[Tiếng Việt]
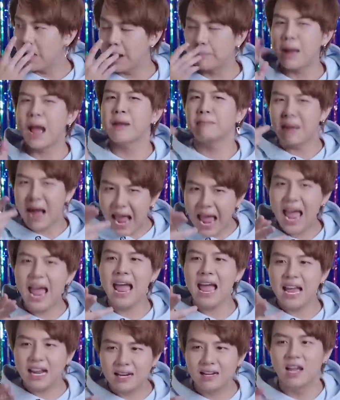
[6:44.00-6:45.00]
bạn bang
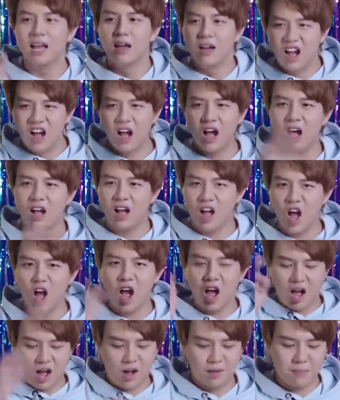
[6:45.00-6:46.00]
bang ờ
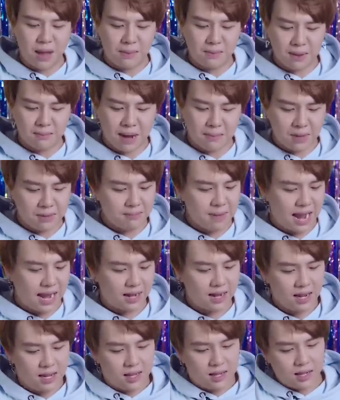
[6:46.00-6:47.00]
ờ ờ bạn bang bang big
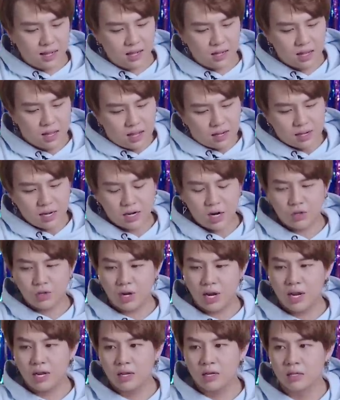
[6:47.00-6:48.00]
bang hả đừng nói
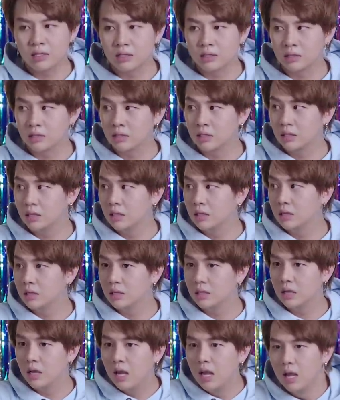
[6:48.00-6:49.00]
tôi điên
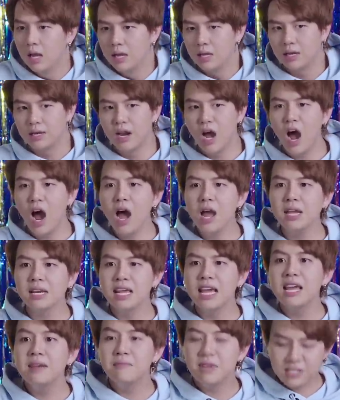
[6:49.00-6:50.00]
nói anh
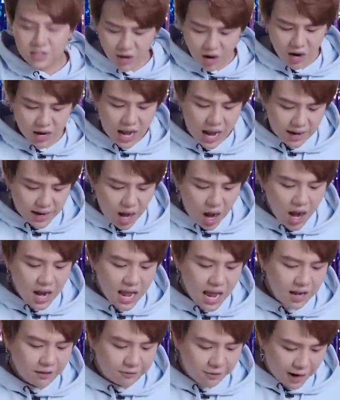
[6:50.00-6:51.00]
điên mà rồi nói
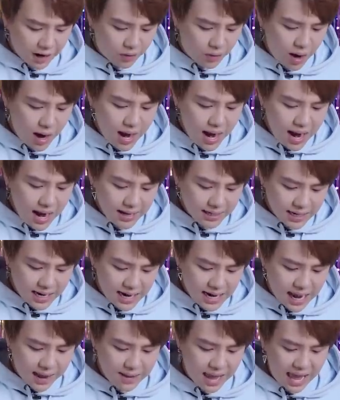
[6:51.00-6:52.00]
anh phải quên
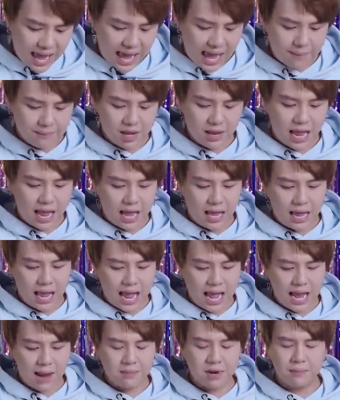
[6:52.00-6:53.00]
đi em I'm,
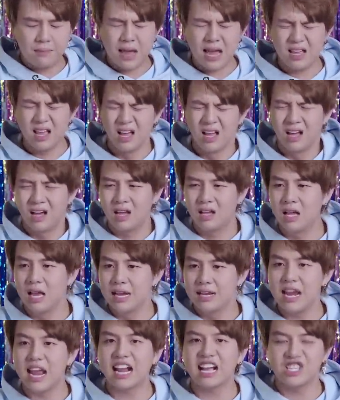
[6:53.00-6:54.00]
I, I am the best
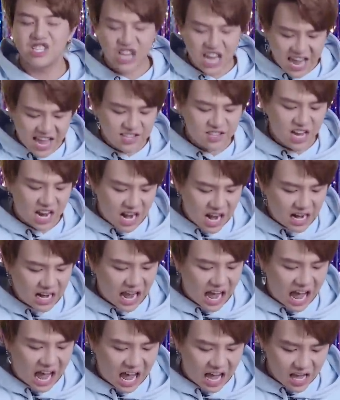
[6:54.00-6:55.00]
nè cả chen chả lá
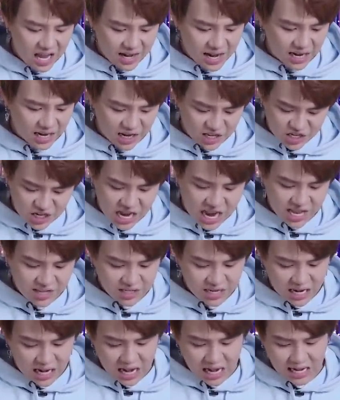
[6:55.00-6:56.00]
cả nè cả chen
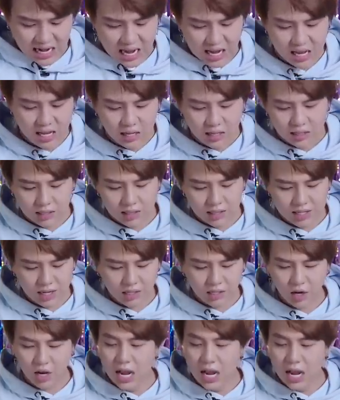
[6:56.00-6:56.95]
chả lá cả người dân còn